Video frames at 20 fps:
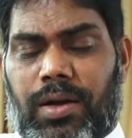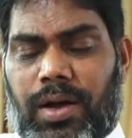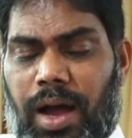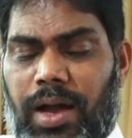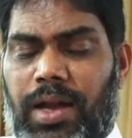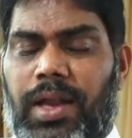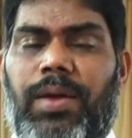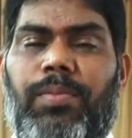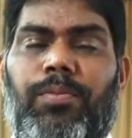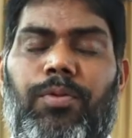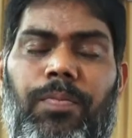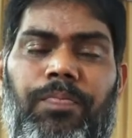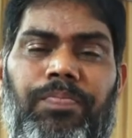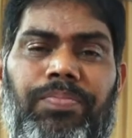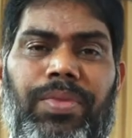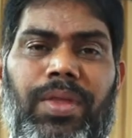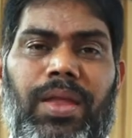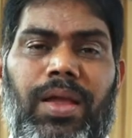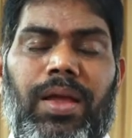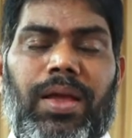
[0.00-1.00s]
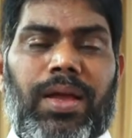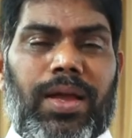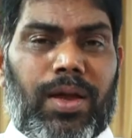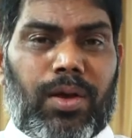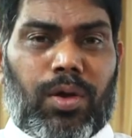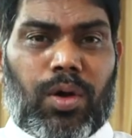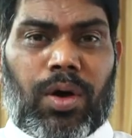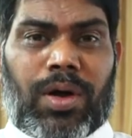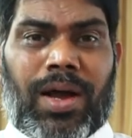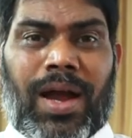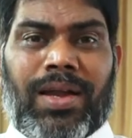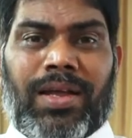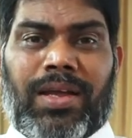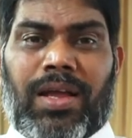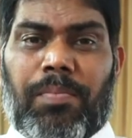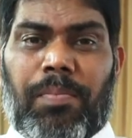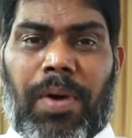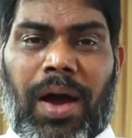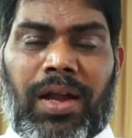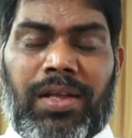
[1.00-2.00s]
కాలేము ఈ
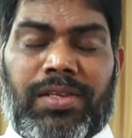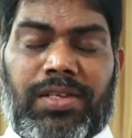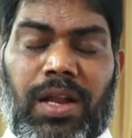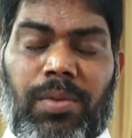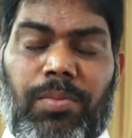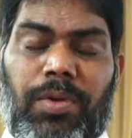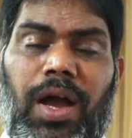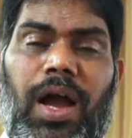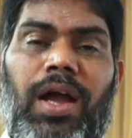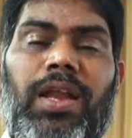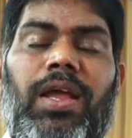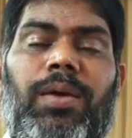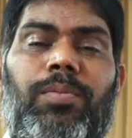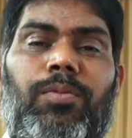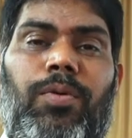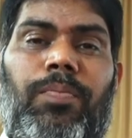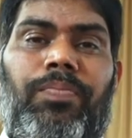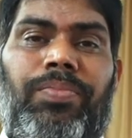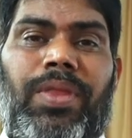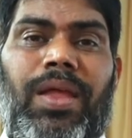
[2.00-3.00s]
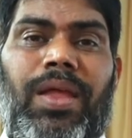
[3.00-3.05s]
లోకానికి బానిసలం కాలేము